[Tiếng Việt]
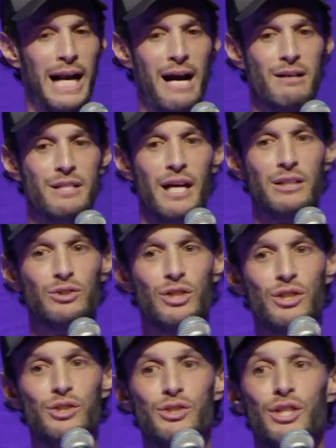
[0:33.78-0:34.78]
và tôi mới
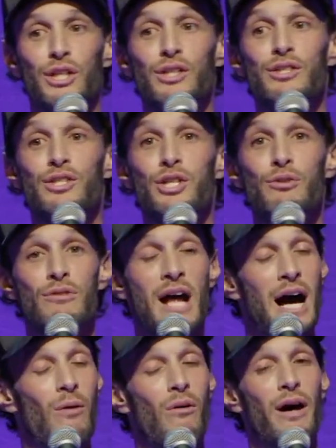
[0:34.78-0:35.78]
nói bộ ờ,
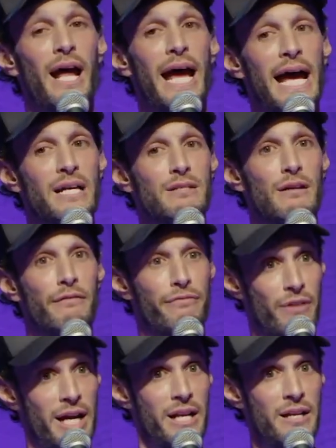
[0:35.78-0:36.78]
bộ con không thể hỏi
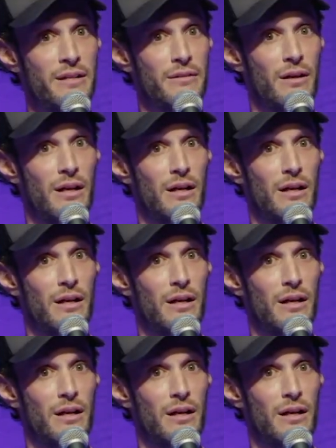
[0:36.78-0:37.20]
bạn con được hả